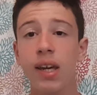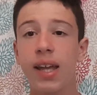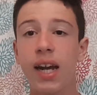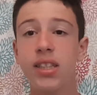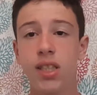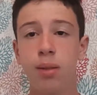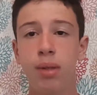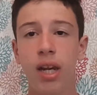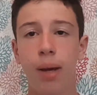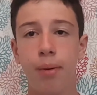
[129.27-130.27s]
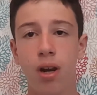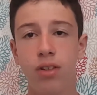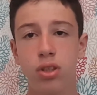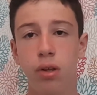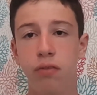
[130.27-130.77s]
Grazie mille per
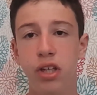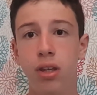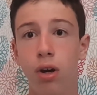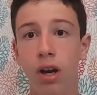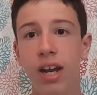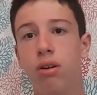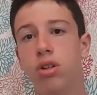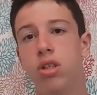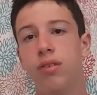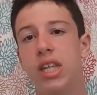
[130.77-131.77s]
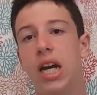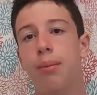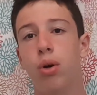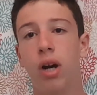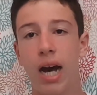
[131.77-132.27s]
aver visto il video e noi ci
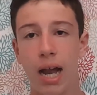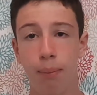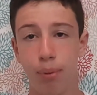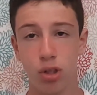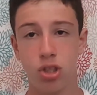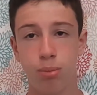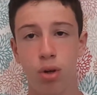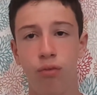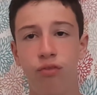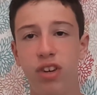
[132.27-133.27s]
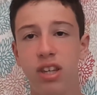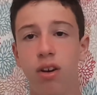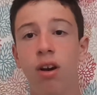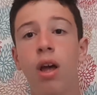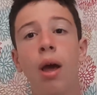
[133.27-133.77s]
vediamo al prossimo video.